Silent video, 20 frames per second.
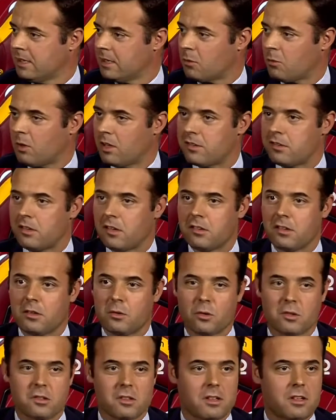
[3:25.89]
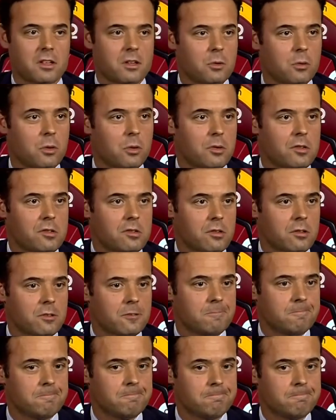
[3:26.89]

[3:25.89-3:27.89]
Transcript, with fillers: qualsiasi cosa che io ho bisogno.